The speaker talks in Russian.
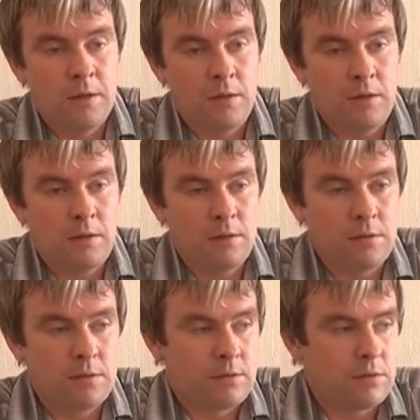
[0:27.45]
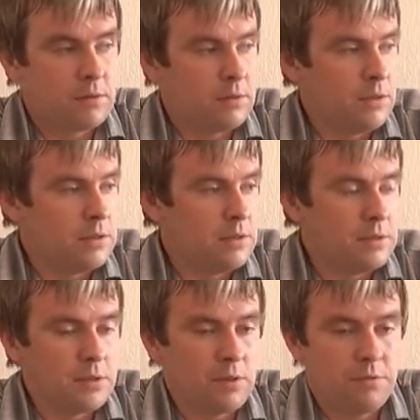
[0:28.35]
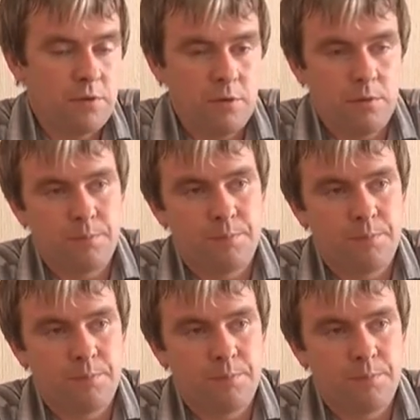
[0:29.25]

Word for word: и если селфи